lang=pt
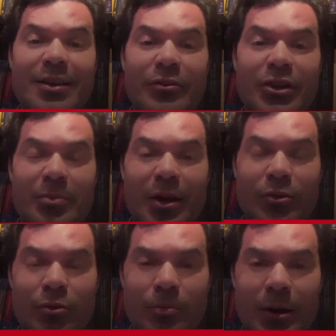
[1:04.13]

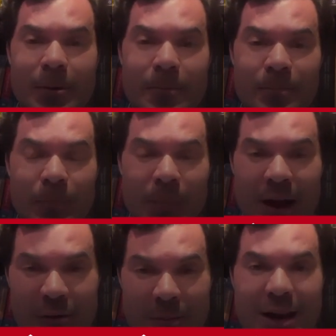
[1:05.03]
investimento comigo,
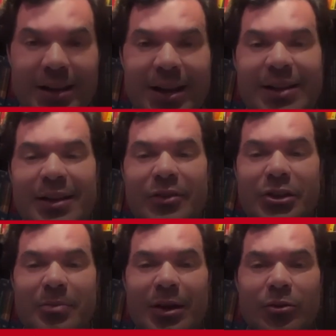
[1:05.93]
a família dele tinha
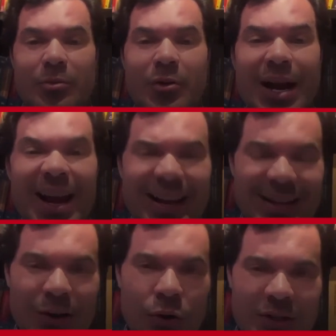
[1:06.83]
investimento comigo e ele
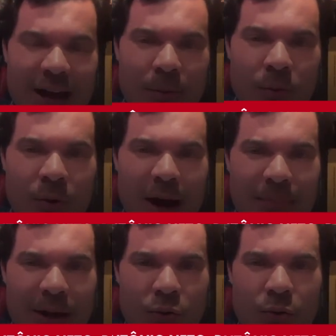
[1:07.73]
retirou cap o
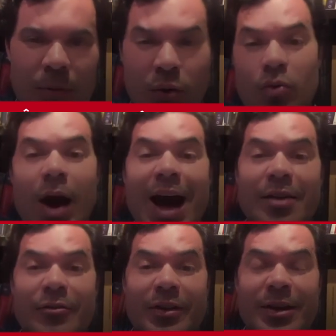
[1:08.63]
capital comigo com
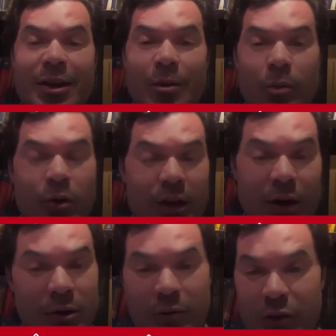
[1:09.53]
raiva, porque
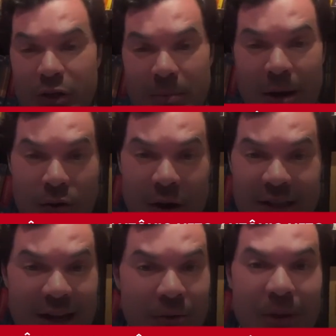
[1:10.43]
eu não investi
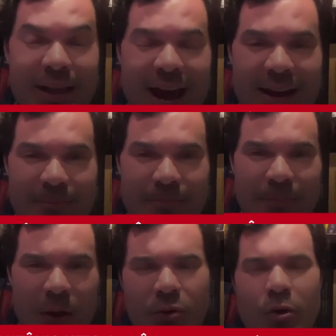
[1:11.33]
milhões em uma ideia.
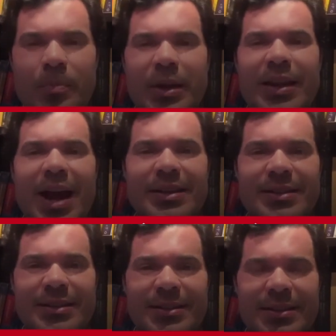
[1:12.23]
Eu não compro
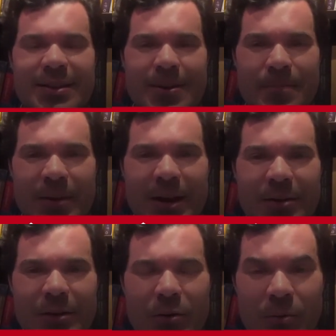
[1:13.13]
ideias. Né?
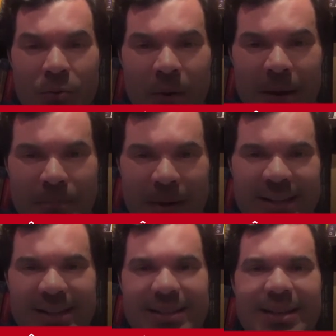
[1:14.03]
Eu tenho um, uma
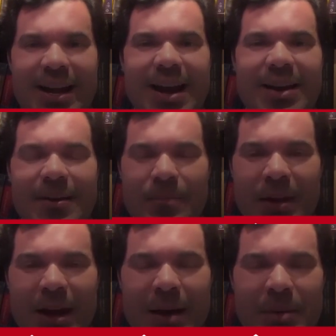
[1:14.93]
empresa séria,
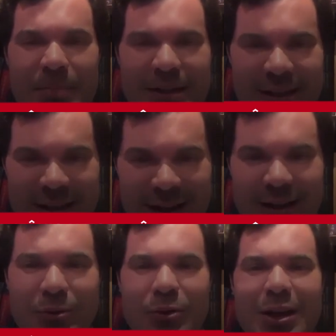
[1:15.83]
a minha empresa tem
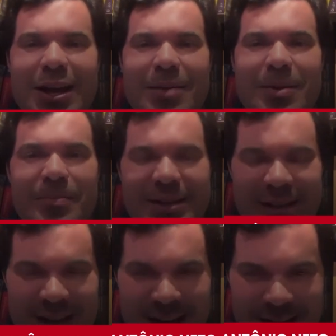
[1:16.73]
diretoria, a minha
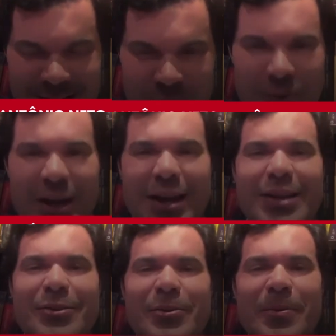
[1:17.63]
empresa tem
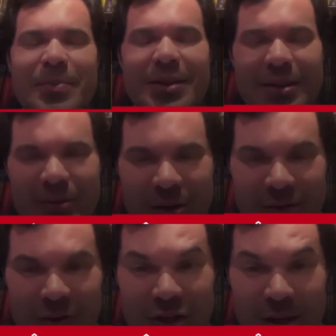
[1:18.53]
jurídico. Então nós
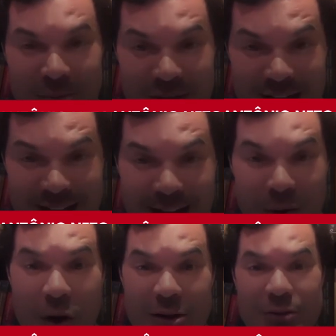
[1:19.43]
investimos em
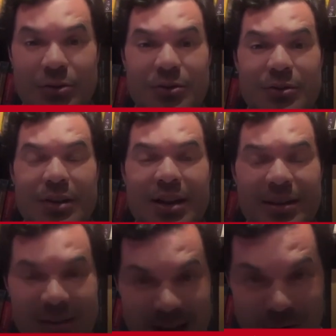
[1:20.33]
negócios
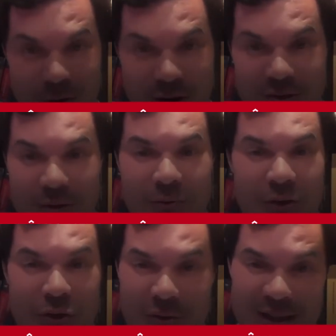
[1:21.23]
negócios eu
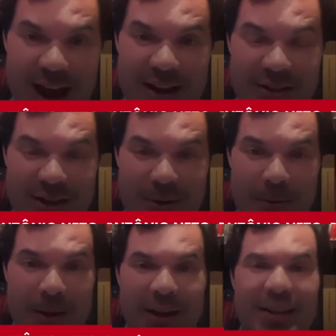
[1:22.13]
invisto, ideias não.
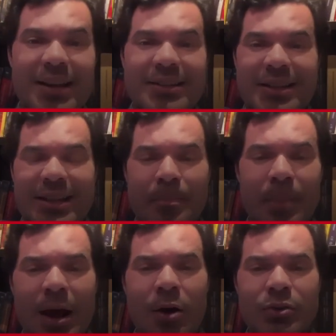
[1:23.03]
Ideias a gente
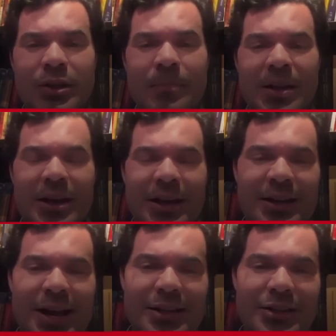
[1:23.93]
aplaude,
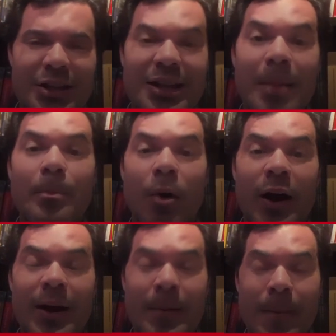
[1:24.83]
ideias a gente
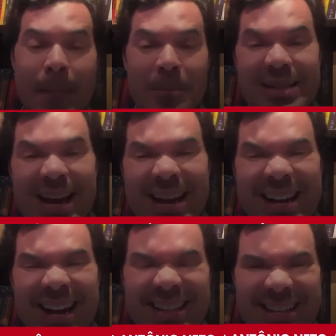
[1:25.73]
apoia, mas a
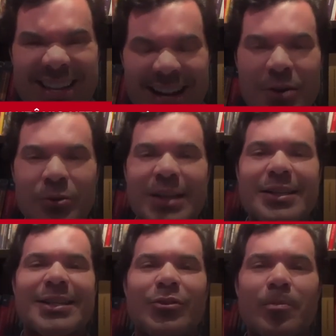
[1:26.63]
ingratidão
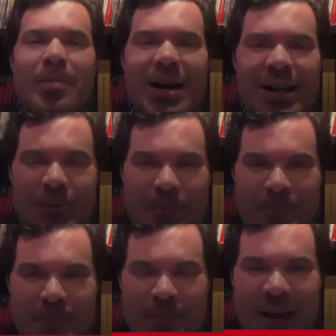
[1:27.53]
desse ser humano
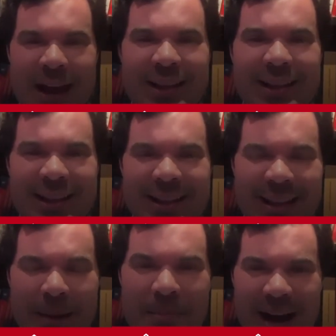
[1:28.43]
é
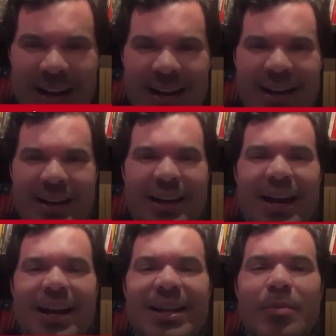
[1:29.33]
tamanha
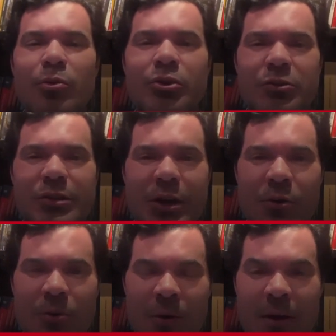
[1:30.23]
que ele demonstra o
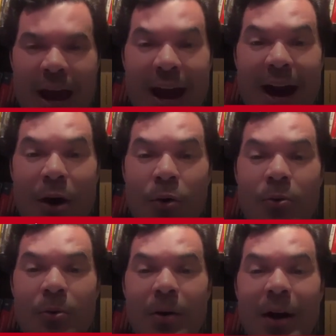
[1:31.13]
seu
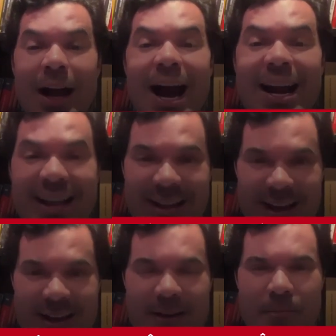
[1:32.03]
real
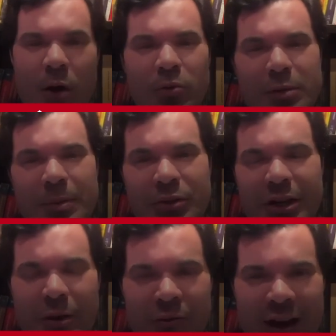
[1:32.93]
caráter. Algumas pessoas
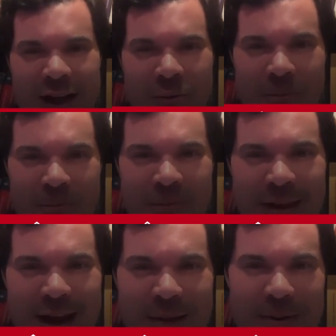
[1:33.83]
já tinham falado
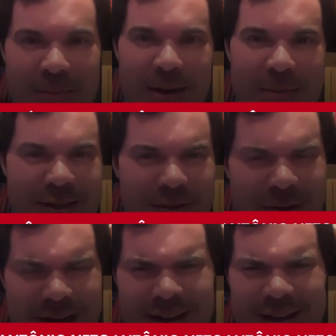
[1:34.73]
dele para mim, mas eu
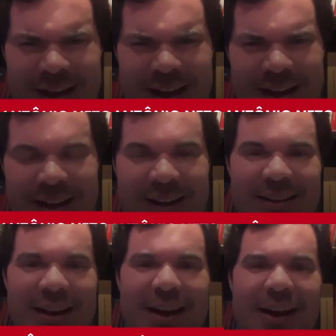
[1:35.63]
não acreditei.
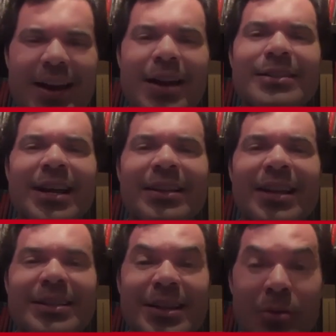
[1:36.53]
Né? Aí ele
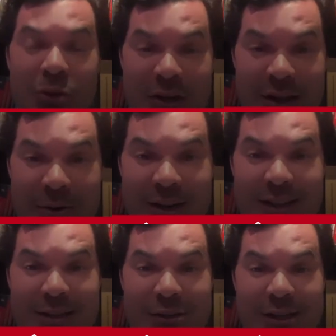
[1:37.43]
está se demonstrando agora
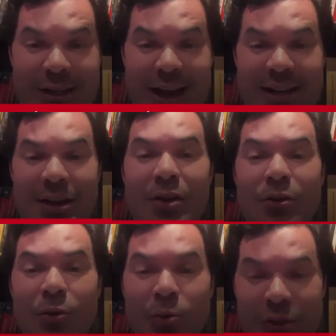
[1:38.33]
nas redes sociais
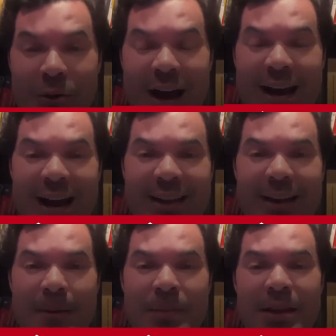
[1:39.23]
o seu
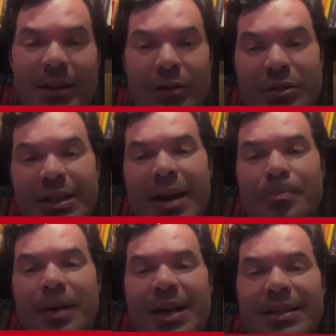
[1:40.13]
caráter. Então, se a
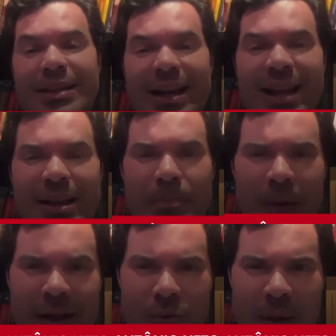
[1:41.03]
empresa está
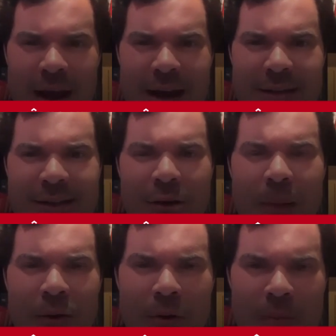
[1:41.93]
inadimplente com ele, se não
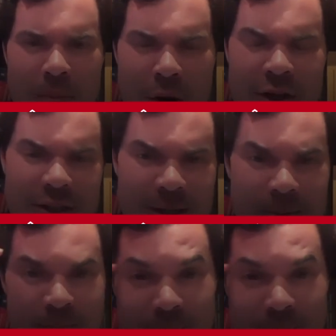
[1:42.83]
pagou, me mostra.